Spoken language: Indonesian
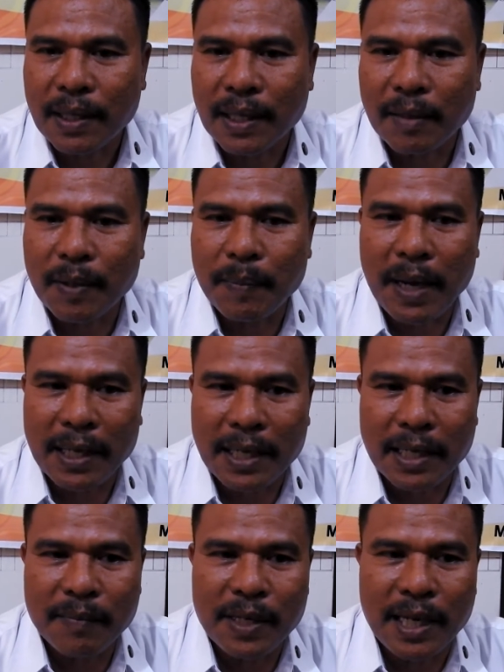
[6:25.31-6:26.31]
lebih
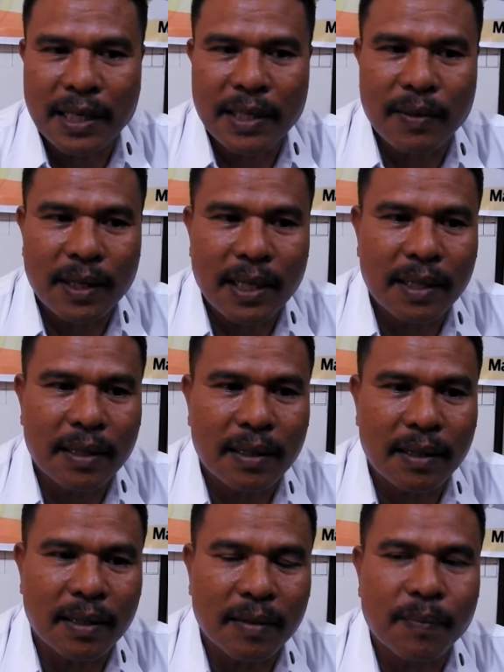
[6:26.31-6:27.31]
banyak diminati oleh
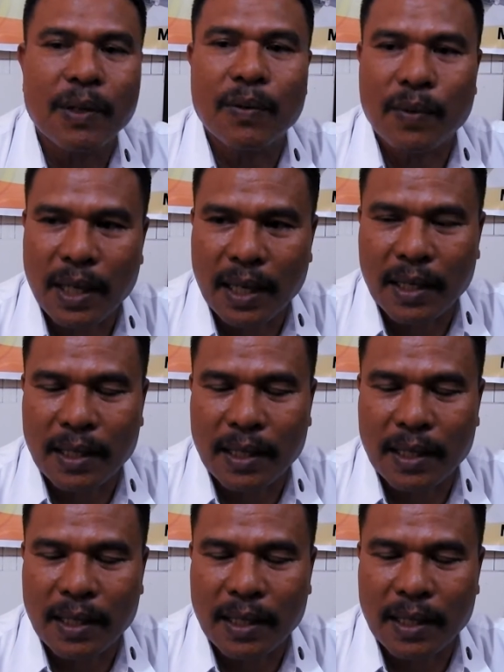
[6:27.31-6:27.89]
e, pengguna.